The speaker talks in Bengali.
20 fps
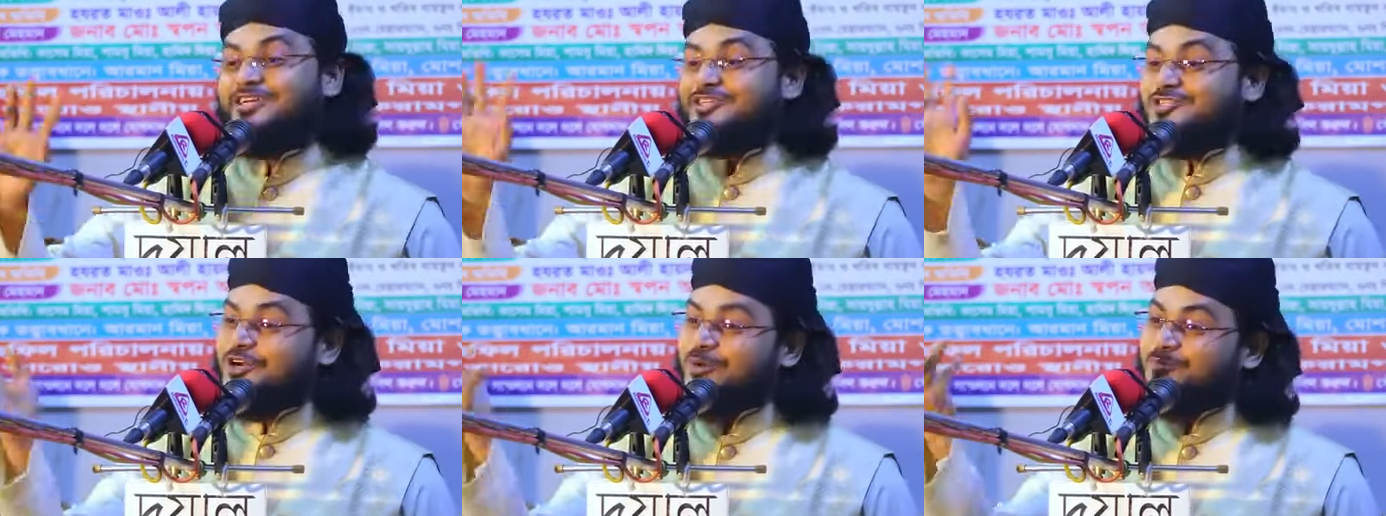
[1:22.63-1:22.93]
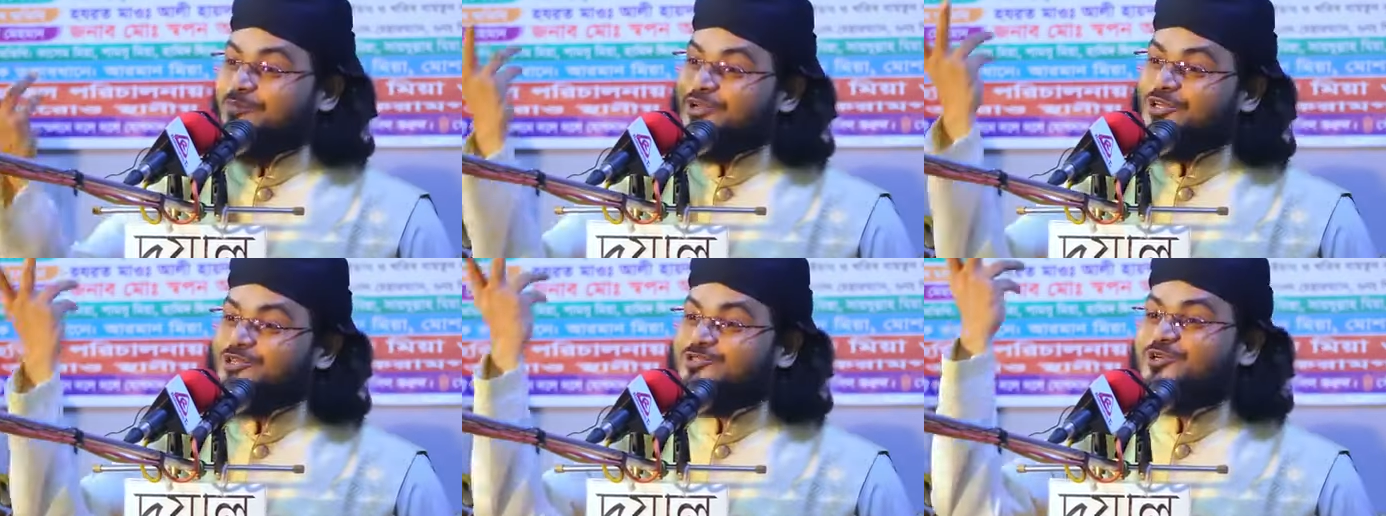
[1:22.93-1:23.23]

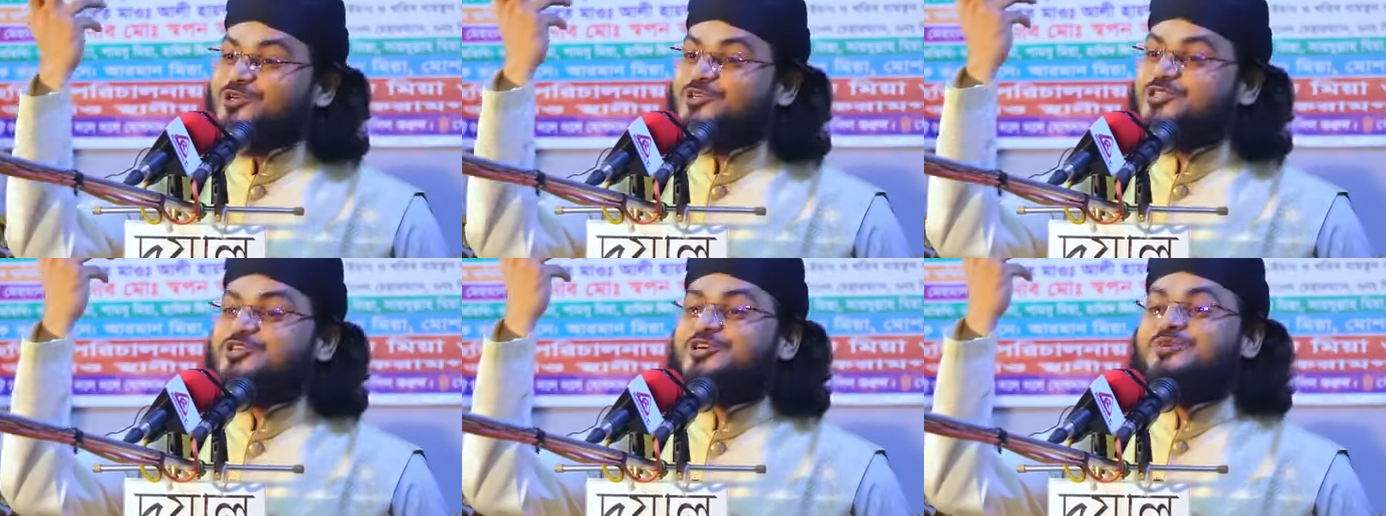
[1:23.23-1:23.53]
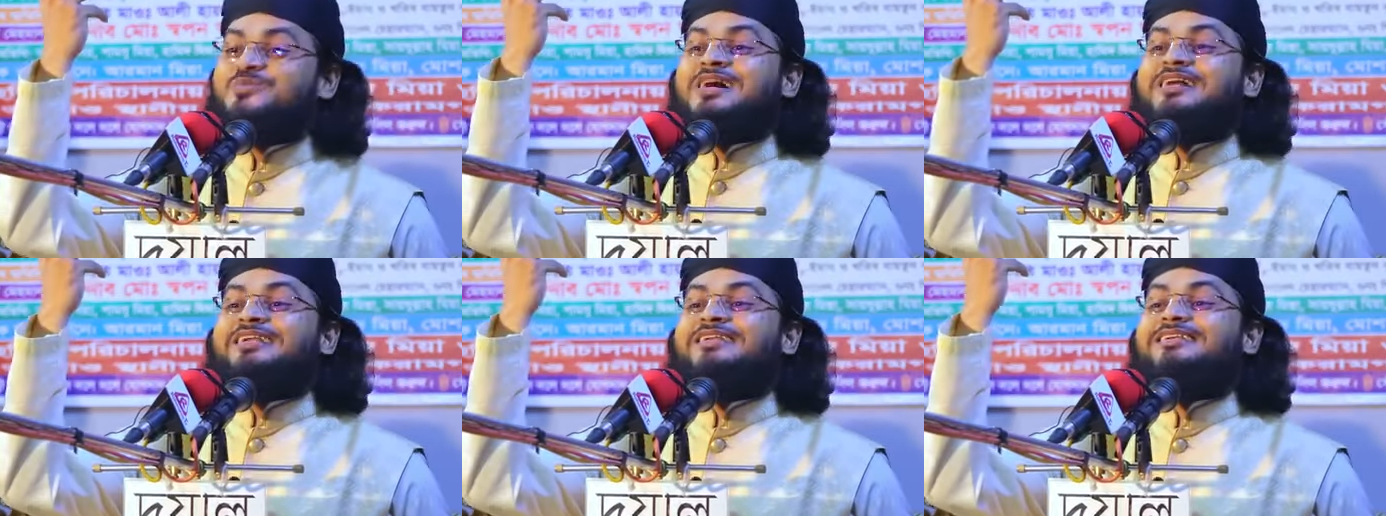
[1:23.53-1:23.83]
সবকিছুই
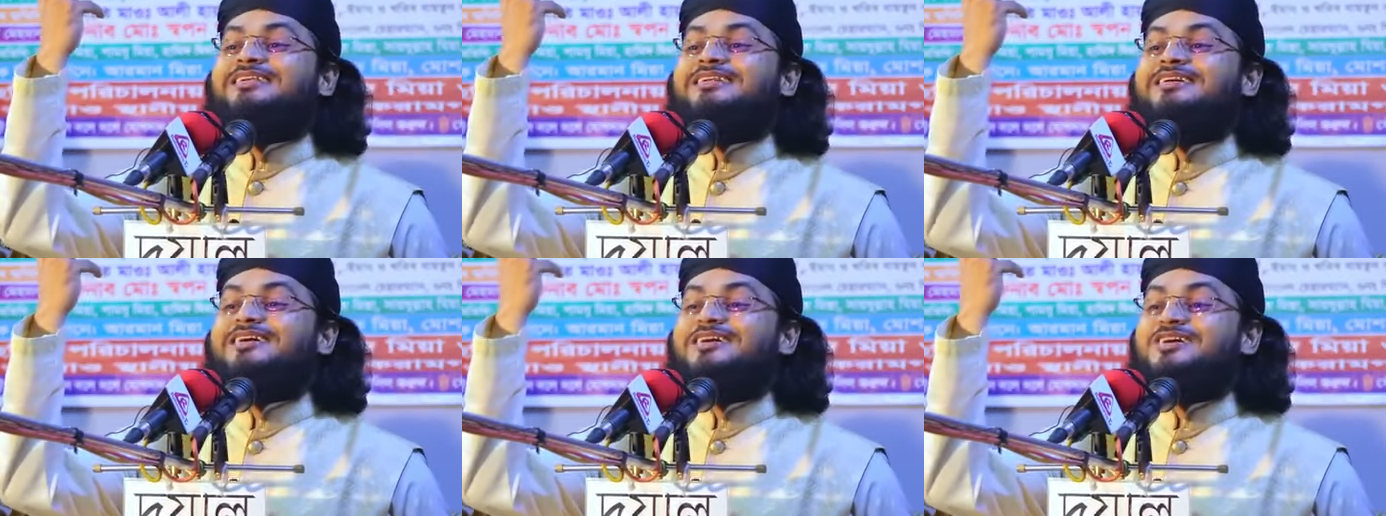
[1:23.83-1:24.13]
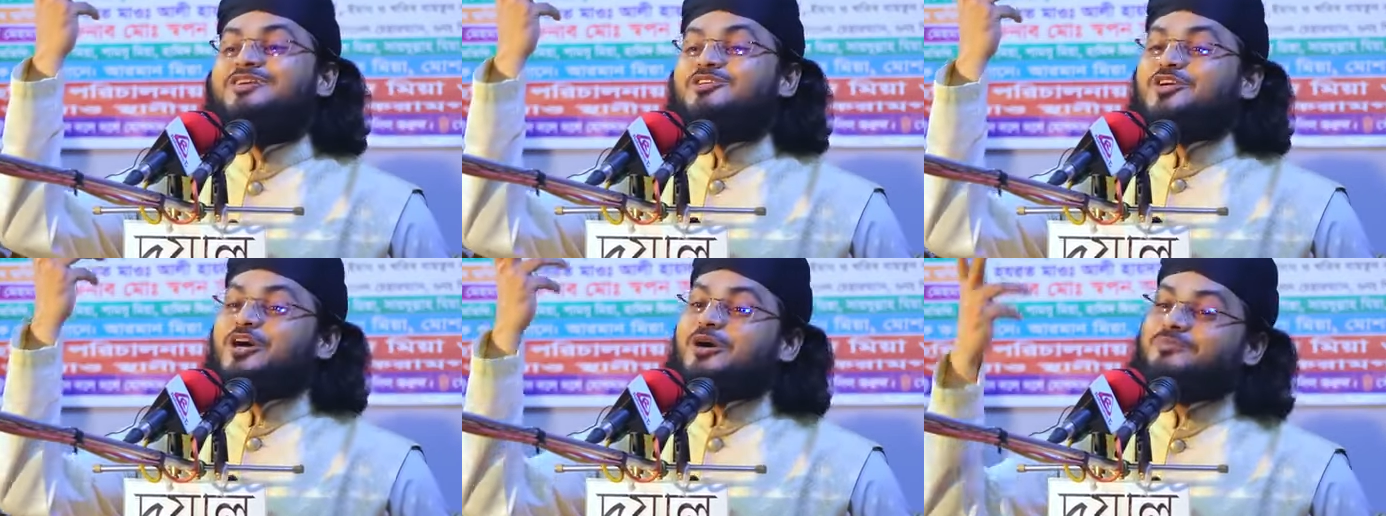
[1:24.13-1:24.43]
সমান
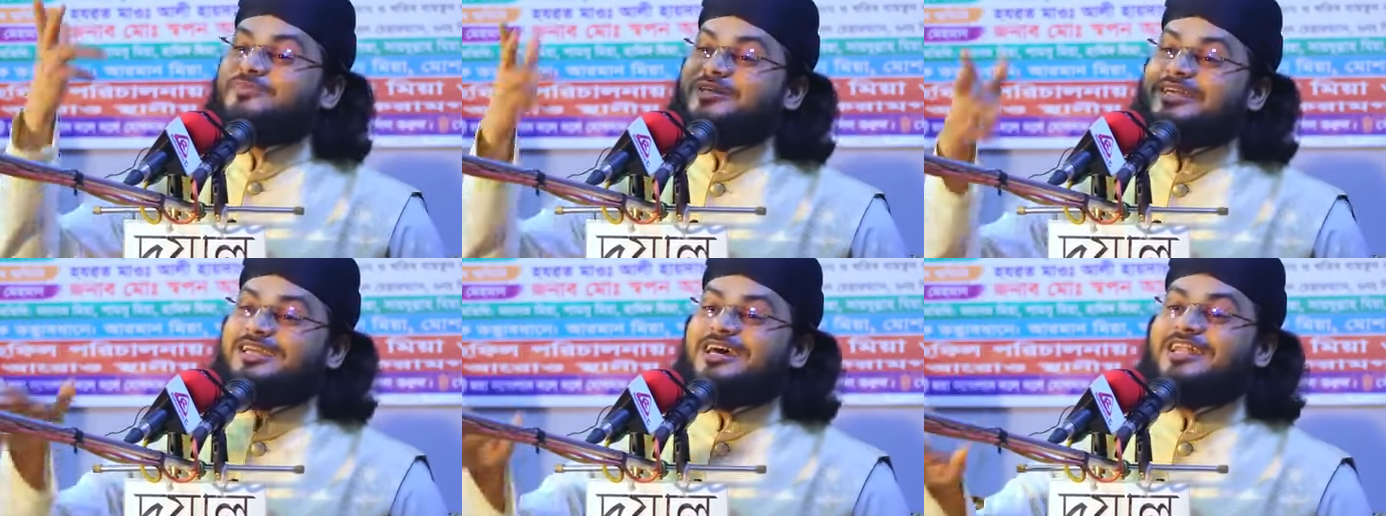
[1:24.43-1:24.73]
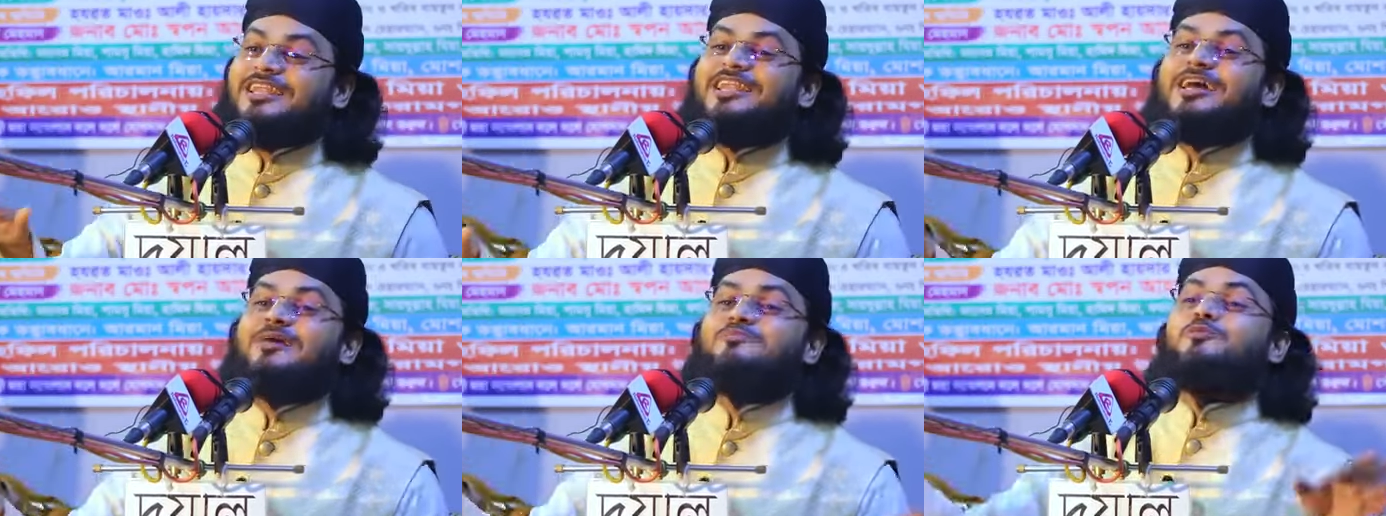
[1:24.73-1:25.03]
সব থেকে
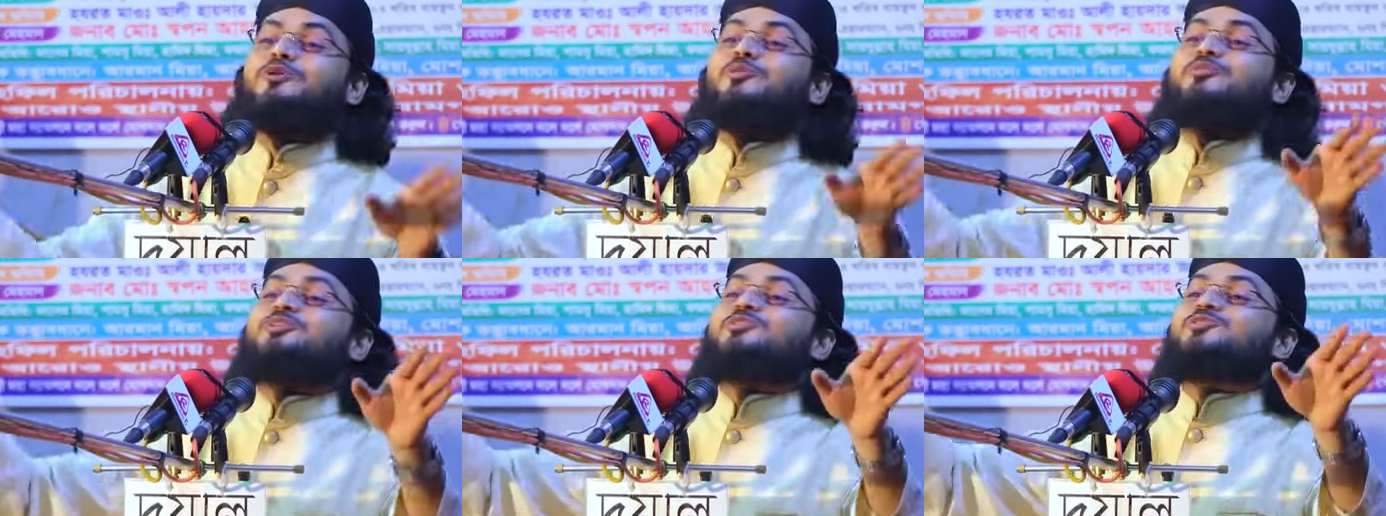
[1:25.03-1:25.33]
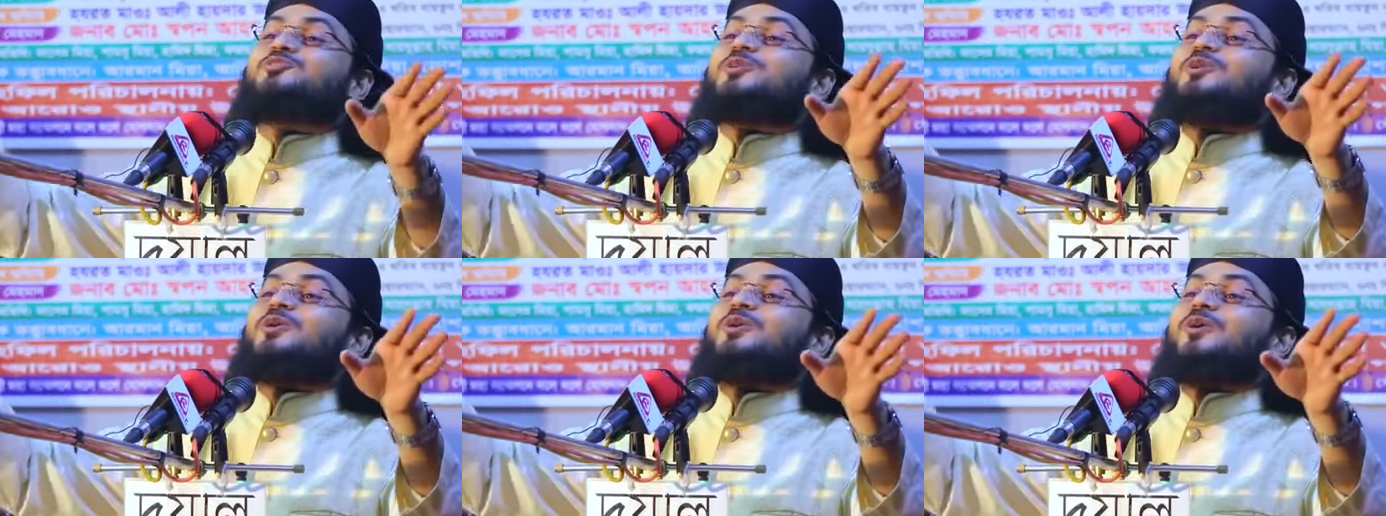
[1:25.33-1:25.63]
আল্লাহ
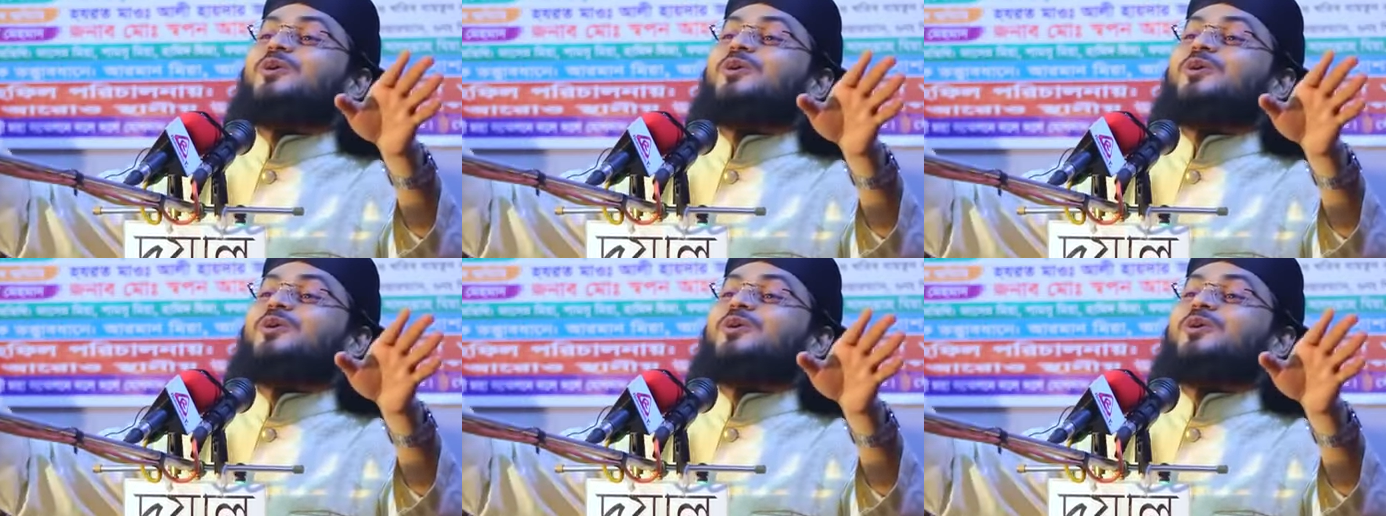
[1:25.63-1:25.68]
পবিত্র